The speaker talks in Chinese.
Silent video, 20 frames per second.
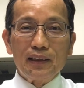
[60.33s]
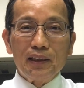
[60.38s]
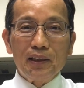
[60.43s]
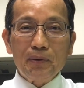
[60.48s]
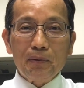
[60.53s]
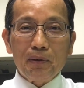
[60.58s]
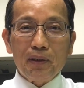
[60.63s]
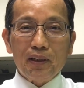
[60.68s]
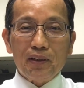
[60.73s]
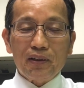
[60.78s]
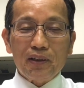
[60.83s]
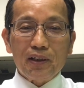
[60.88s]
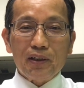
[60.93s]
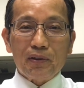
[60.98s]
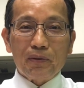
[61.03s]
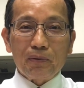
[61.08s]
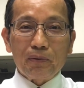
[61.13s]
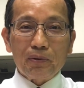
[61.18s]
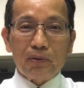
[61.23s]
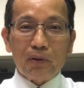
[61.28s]
儿女
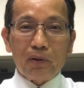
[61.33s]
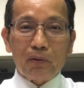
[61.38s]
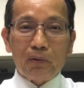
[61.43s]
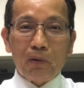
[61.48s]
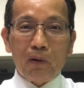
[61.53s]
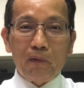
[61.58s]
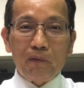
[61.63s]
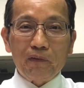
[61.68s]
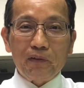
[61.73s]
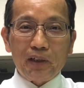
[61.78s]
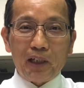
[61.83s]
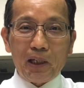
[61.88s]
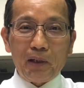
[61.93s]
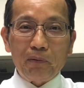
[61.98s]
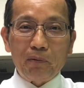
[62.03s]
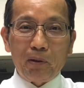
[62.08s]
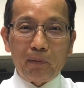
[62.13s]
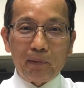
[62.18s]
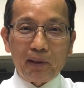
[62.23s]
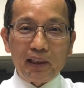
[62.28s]
是主所托付给
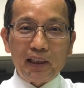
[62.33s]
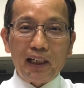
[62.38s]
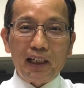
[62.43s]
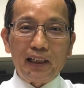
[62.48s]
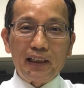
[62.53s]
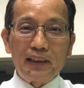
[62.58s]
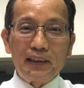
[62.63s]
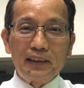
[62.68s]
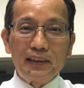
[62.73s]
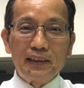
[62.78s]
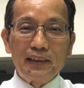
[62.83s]
我们的。”